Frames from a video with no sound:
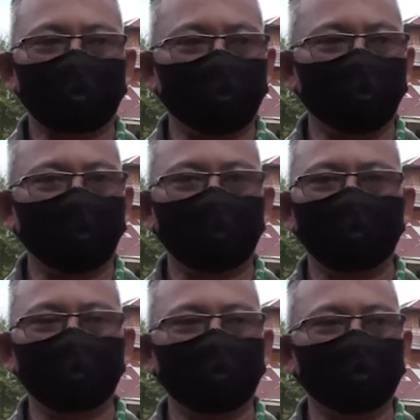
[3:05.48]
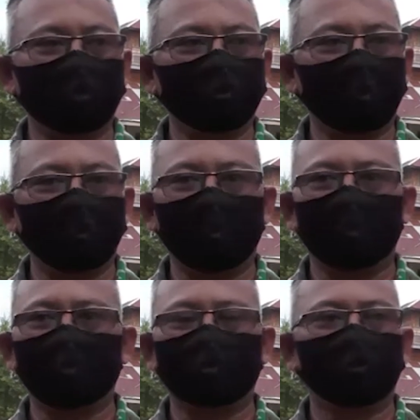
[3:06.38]
sampai nanti kita siang ini
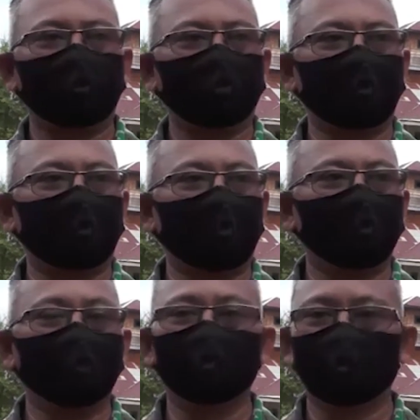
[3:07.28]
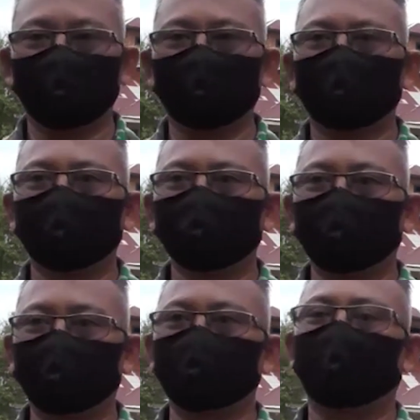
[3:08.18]
akan bisa merencanakan untuk
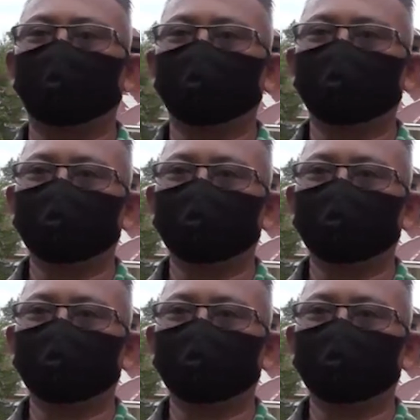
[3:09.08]
pengecoran.